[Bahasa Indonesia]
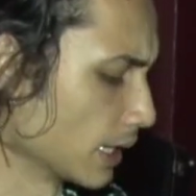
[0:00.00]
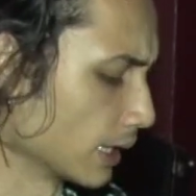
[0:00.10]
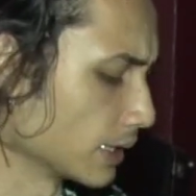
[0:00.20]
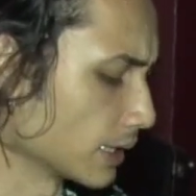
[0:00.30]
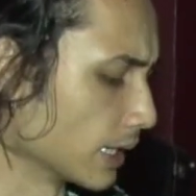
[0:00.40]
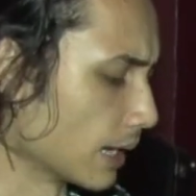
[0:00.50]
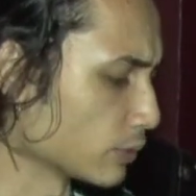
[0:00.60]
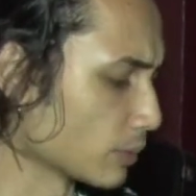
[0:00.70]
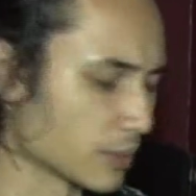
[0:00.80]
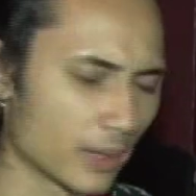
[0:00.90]
ngetik di
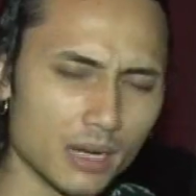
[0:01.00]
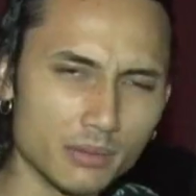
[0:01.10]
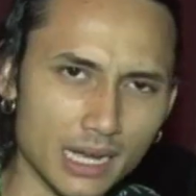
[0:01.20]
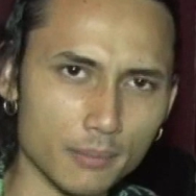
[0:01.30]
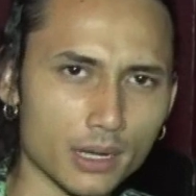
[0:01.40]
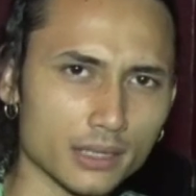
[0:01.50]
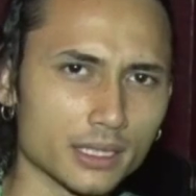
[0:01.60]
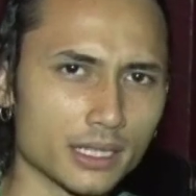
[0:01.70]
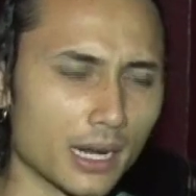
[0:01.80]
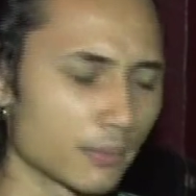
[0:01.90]
laptop sebenarnya lebih gampang
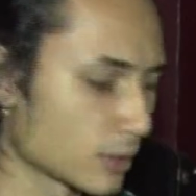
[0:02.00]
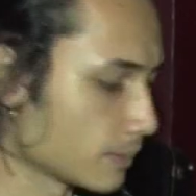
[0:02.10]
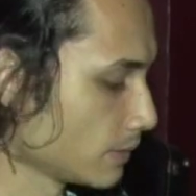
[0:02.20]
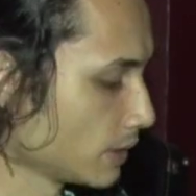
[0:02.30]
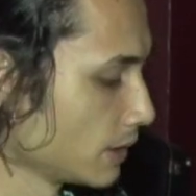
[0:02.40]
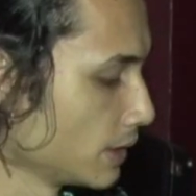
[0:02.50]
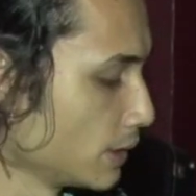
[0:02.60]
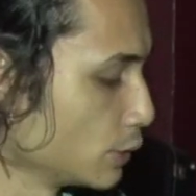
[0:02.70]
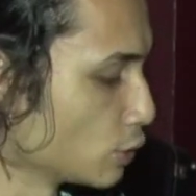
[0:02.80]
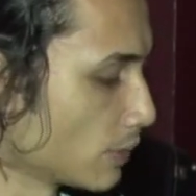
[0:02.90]
ngetik di laptop
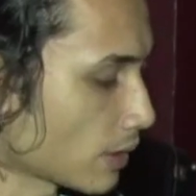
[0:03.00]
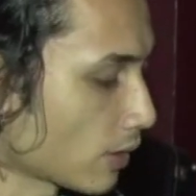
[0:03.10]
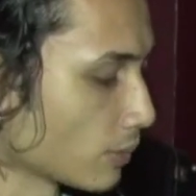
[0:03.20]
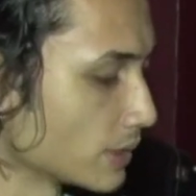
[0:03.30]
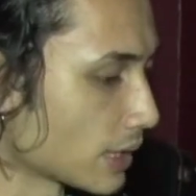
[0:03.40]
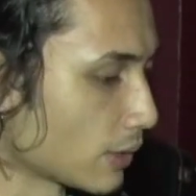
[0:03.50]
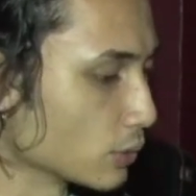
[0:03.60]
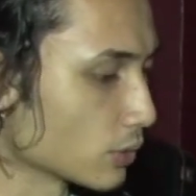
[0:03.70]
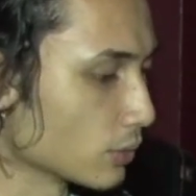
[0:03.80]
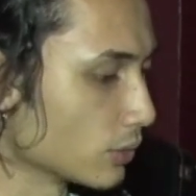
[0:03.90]
cuman kalau misalnya
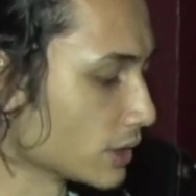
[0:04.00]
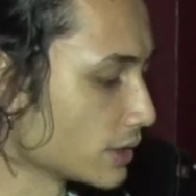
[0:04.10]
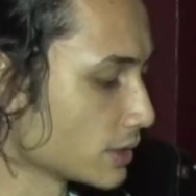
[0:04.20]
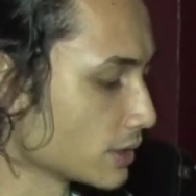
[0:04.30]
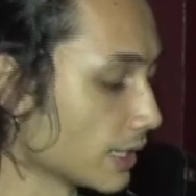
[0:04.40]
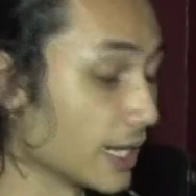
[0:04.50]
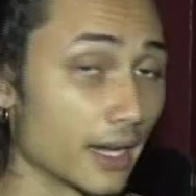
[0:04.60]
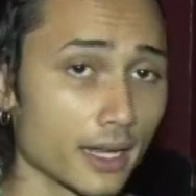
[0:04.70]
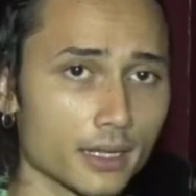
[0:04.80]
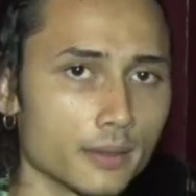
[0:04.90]
untuk nulis
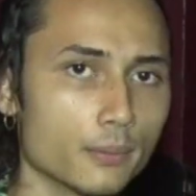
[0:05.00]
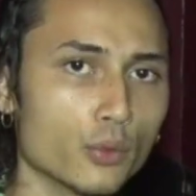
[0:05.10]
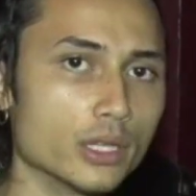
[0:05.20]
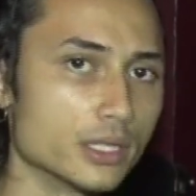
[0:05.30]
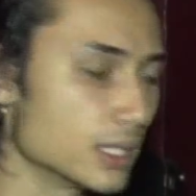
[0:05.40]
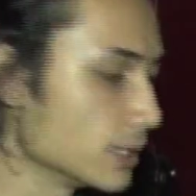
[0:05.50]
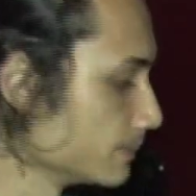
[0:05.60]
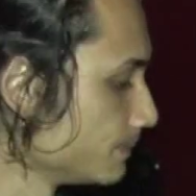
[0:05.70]
lirik puisi